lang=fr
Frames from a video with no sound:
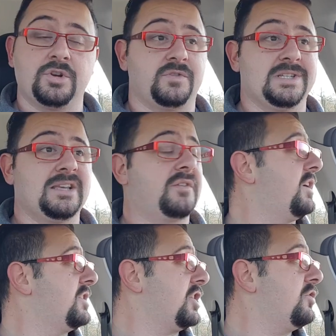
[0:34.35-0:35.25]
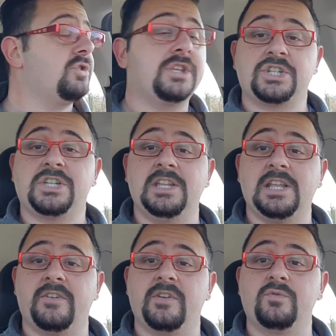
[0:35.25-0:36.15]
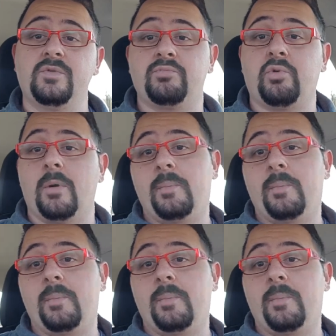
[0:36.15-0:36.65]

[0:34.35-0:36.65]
je vais essayer de faire déjà une cache technique avec vous et pourquoi